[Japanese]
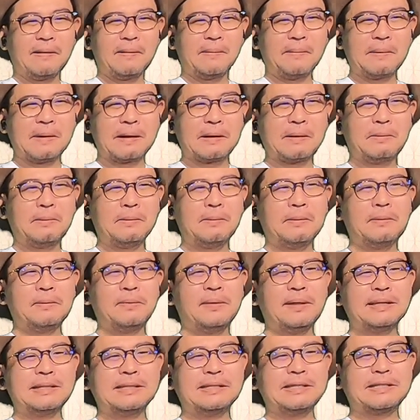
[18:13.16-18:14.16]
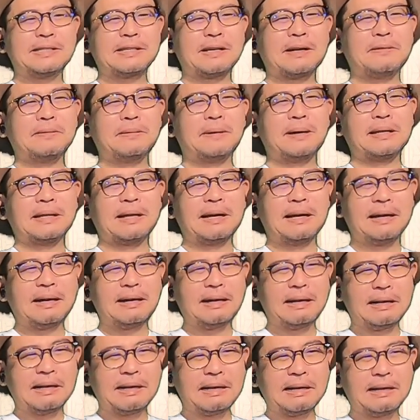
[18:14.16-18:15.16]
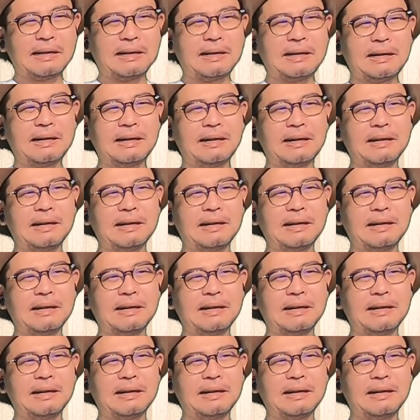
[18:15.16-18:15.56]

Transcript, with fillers: まあこうなっちゃうわな。